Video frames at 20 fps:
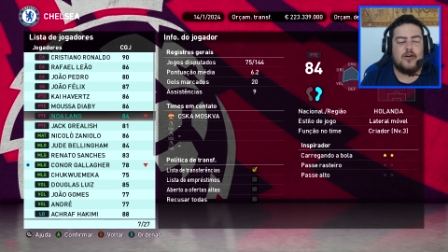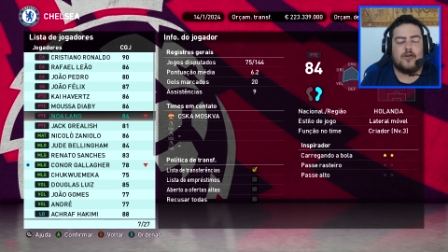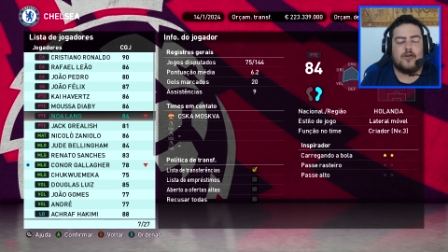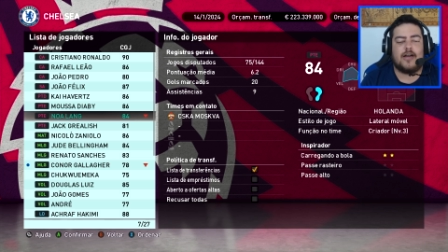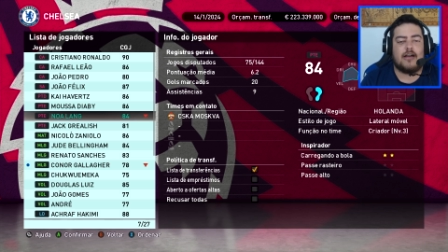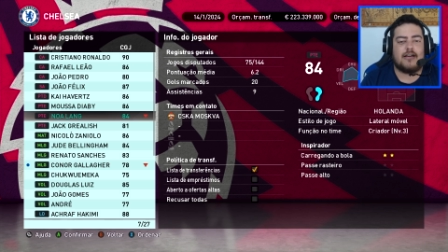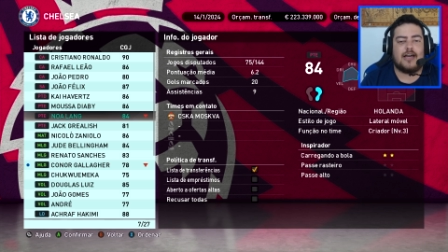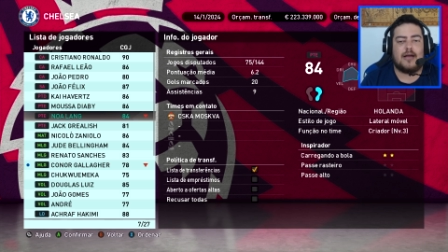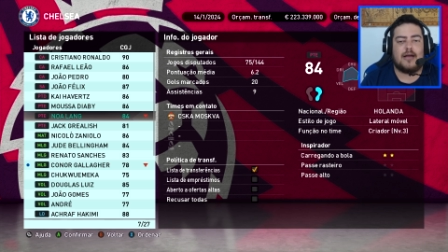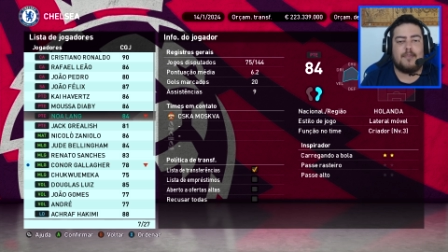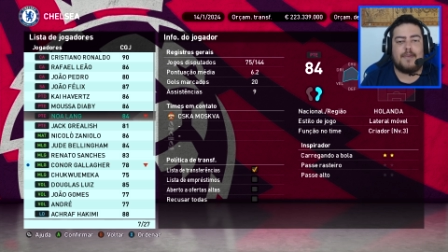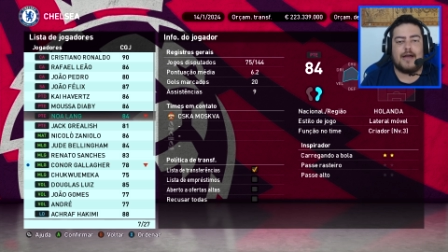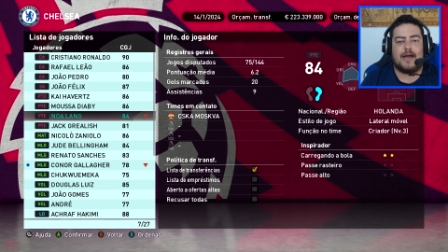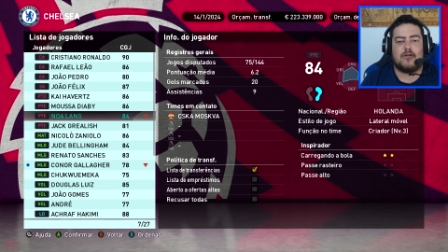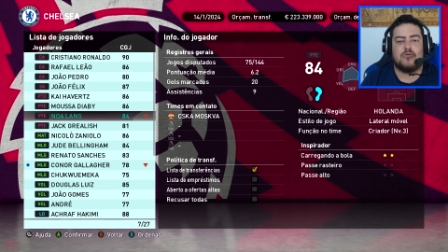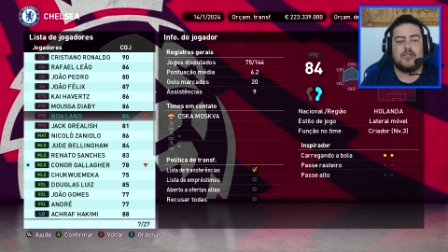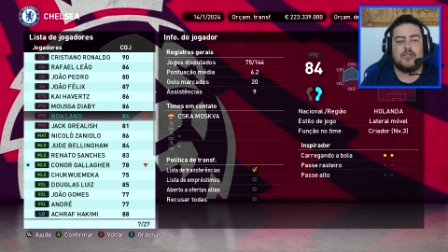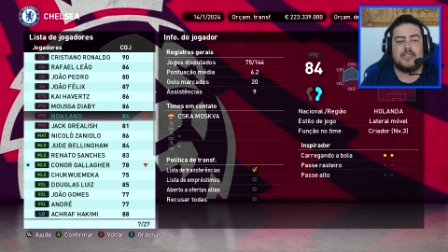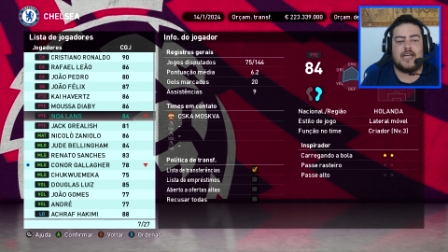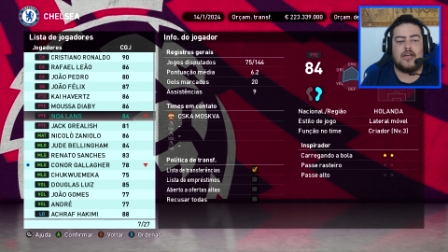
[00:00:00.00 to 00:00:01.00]
Eu quero que ela
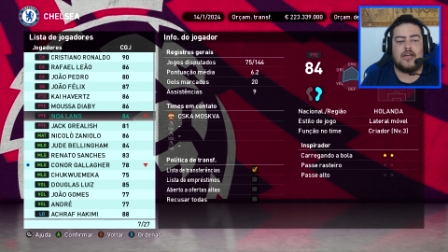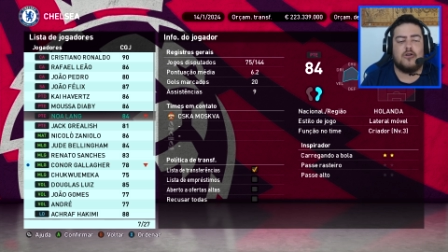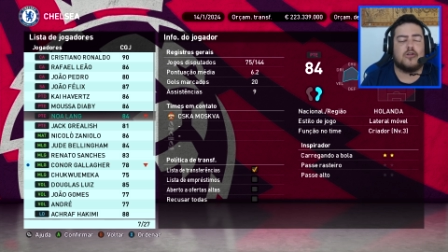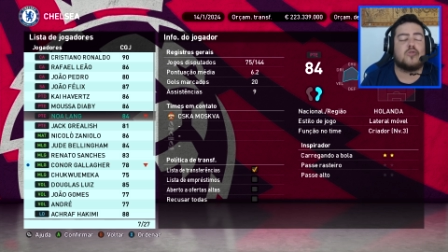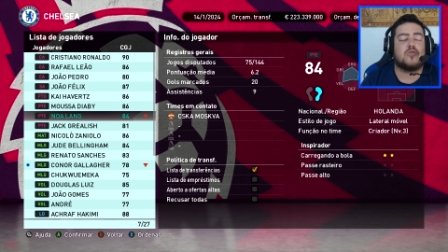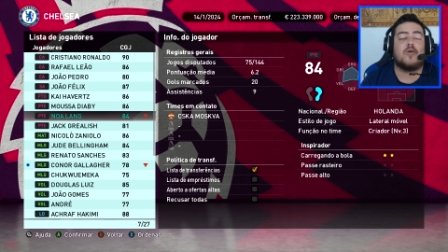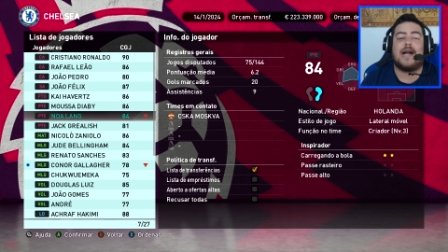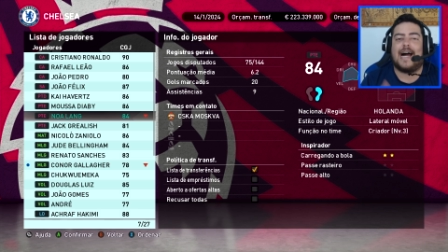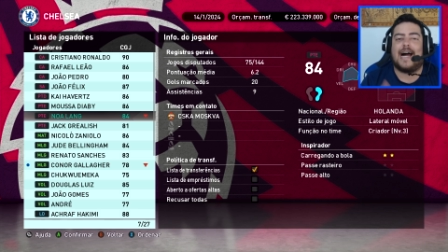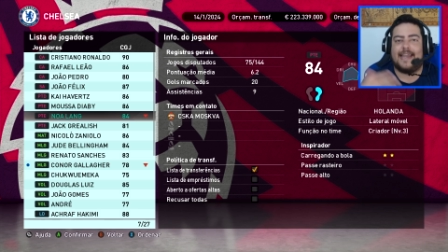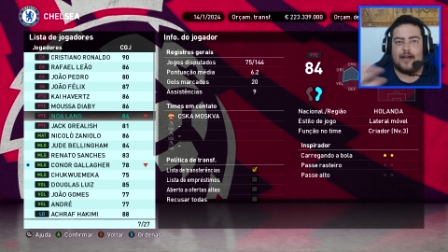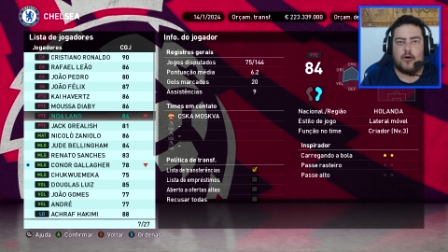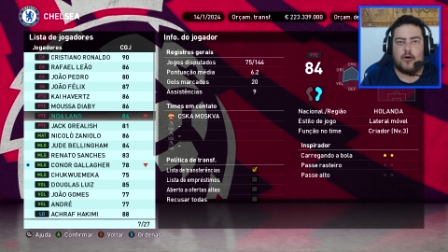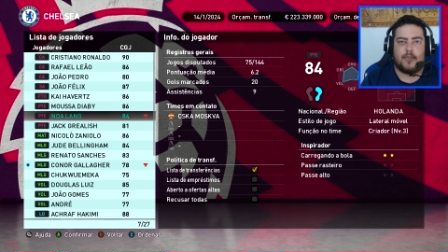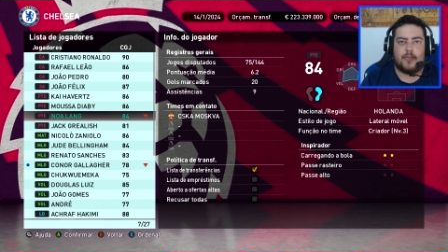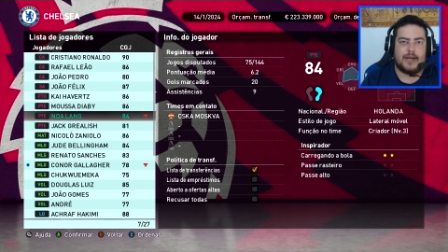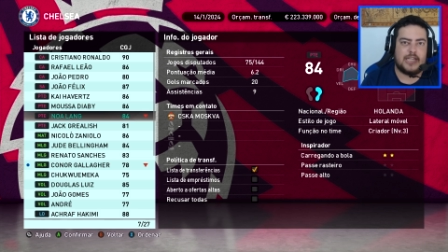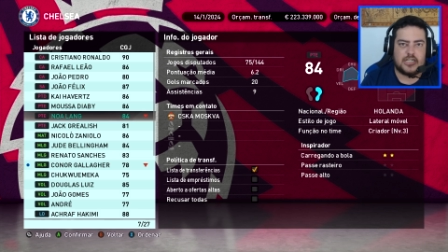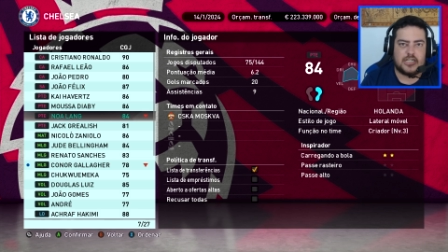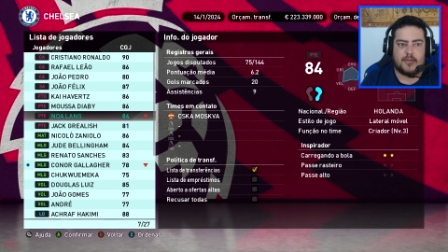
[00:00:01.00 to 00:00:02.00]
pegue uns 100 em outro
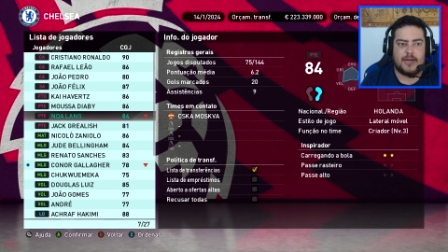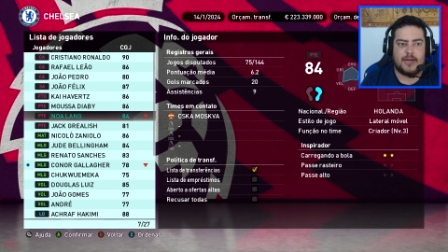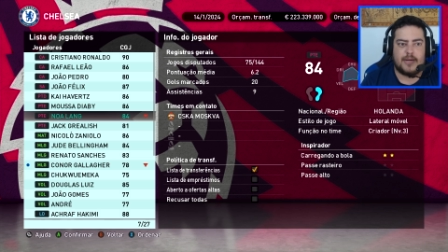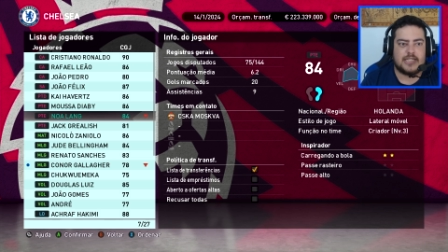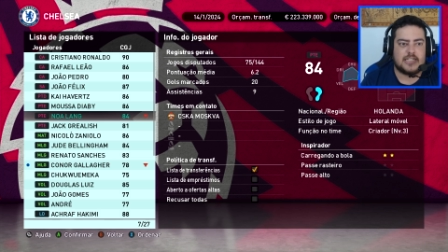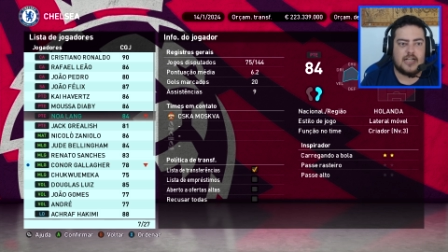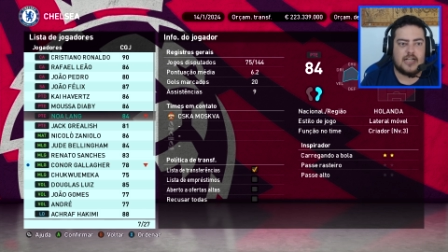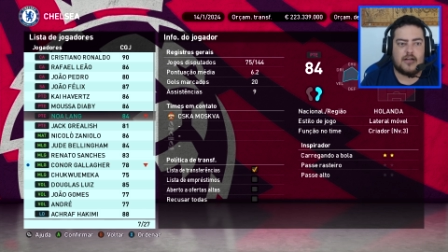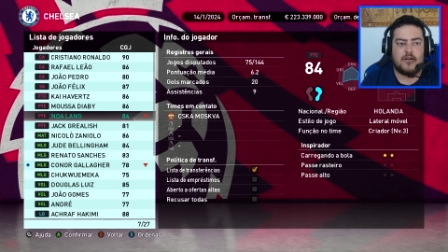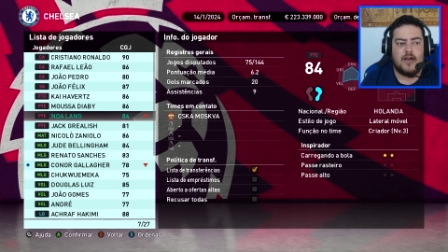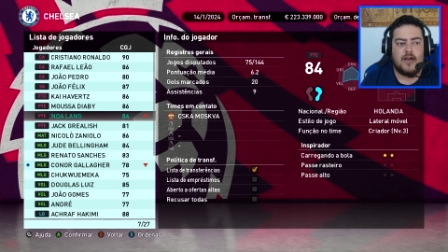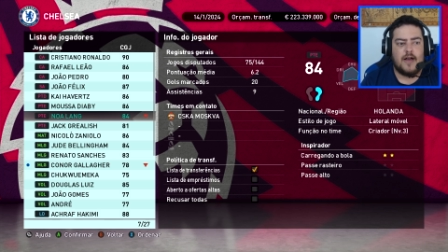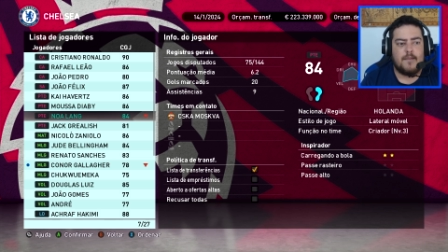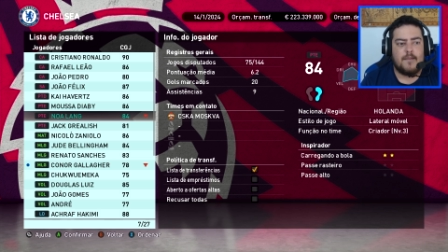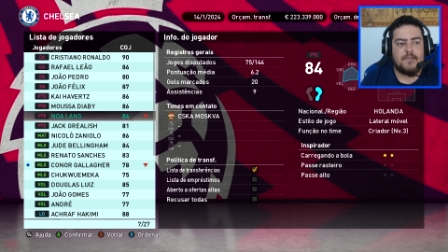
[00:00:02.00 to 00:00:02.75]
canal, pra deixar mais claro.